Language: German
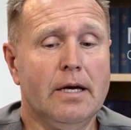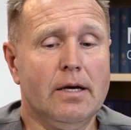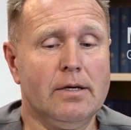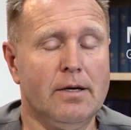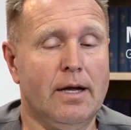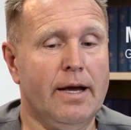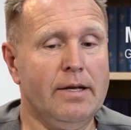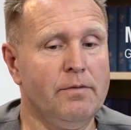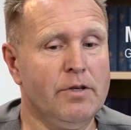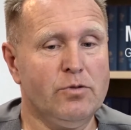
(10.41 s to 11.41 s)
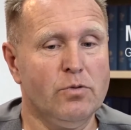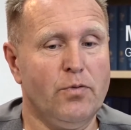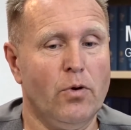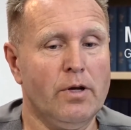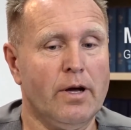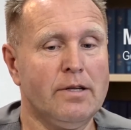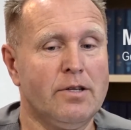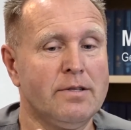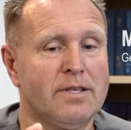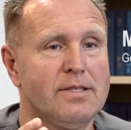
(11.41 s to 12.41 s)
Äh, alleine, wenn ich nur vorne rein
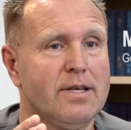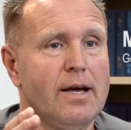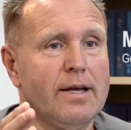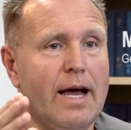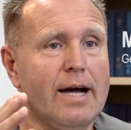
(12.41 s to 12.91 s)
den Satz sage,